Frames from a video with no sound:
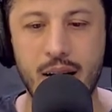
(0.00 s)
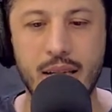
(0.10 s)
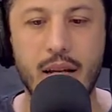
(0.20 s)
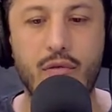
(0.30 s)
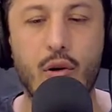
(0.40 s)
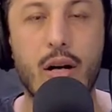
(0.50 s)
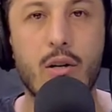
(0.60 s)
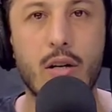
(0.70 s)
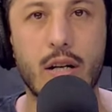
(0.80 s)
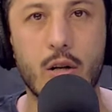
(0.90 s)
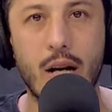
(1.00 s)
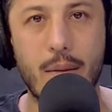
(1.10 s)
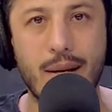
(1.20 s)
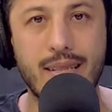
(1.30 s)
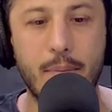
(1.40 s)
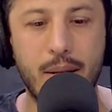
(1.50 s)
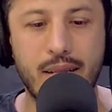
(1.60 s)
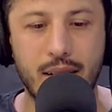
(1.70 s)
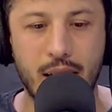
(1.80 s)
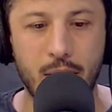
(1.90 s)
de fuego y con la más
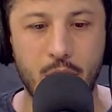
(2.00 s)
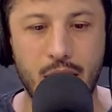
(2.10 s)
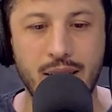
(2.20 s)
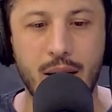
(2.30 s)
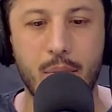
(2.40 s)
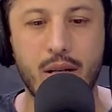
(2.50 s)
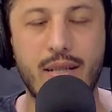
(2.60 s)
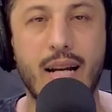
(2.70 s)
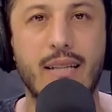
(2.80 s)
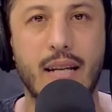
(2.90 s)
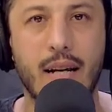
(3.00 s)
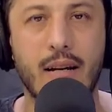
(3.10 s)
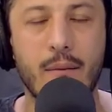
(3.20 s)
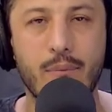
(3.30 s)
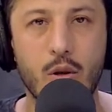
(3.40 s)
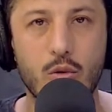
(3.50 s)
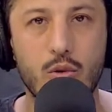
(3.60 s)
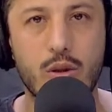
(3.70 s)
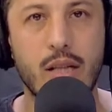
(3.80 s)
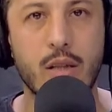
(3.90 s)
explícita violencia policial tiene un
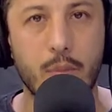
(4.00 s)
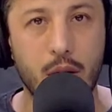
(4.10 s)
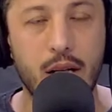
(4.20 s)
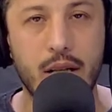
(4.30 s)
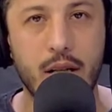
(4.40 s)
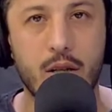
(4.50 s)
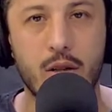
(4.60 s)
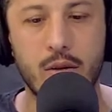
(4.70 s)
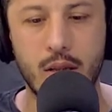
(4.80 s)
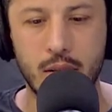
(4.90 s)
sustento político,